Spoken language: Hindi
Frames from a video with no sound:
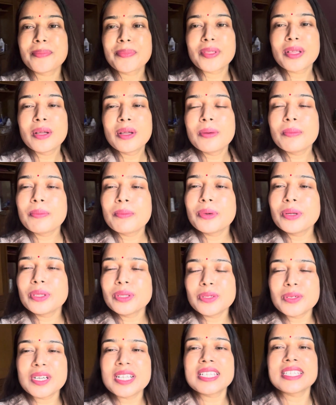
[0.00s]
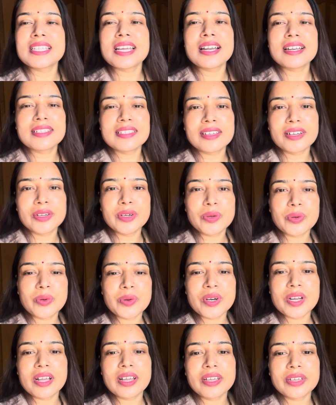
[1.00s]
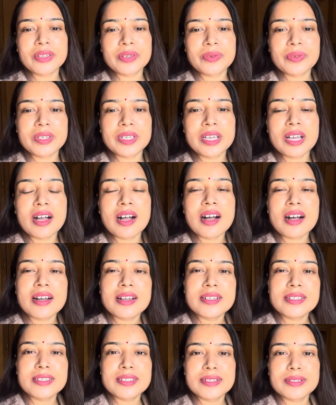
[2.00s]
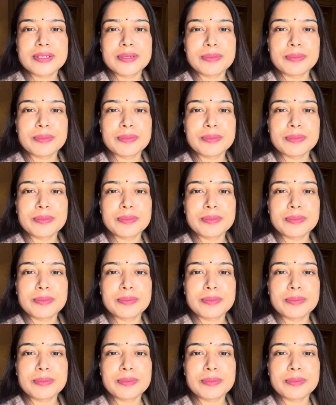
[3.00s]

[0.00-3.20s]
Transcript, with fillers: है मन थोड़ा सैड सैड हो रहा है क्योंकि आज